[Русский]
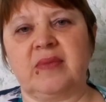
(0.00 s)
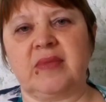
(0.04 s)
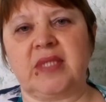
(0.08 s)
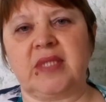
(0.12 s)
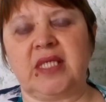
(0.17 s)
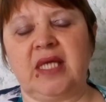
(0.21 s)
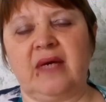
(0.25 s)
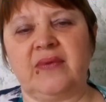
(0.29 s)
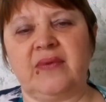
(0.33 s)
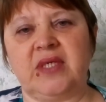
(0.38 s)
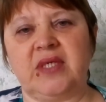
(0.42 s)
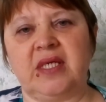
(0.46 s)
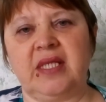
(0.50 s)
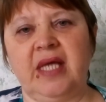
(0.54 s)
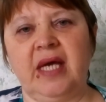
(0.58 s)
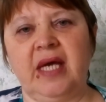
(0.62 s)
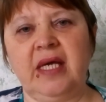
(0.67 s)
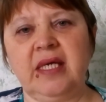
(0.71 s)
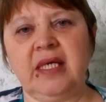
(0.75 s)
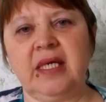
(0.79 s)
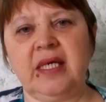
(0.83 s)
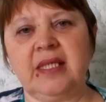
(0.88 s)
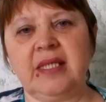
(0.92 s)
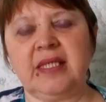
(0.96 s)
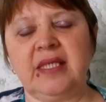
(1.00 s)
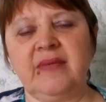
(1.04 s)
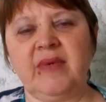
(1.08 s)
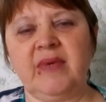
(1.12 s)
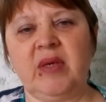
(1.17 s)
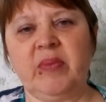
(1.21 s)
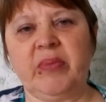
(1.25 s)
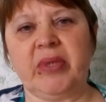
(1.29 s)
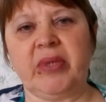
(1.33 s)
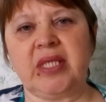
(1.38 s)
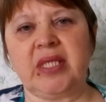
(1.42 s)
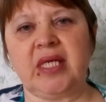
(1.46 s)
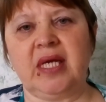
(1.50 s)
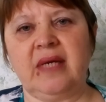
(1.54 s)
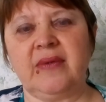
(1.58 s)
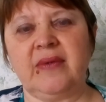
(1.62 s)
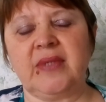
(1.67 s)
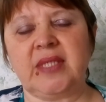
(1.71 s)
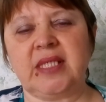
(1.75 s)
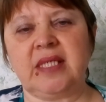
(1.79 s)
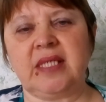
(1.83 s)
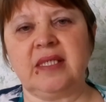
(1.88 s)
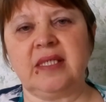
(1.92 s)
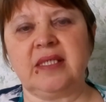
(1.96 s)
Ставьте лайки, если вам
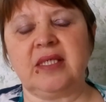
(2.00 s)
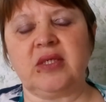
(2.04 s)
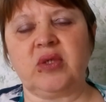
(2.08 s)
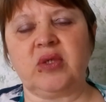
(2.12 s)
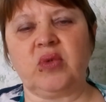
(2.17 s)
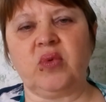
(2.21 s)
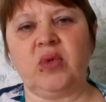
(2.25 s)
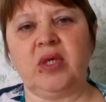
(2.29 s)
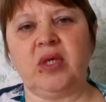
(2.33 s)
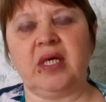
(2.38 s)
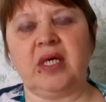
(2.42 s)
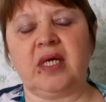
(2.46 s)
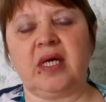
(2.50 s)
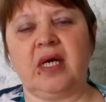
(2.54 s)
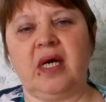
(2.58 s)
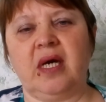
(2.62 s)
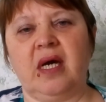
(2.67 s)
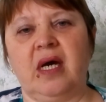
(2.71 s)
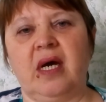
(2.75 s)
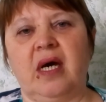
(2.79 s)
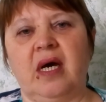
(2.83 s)
понравился этот ролик.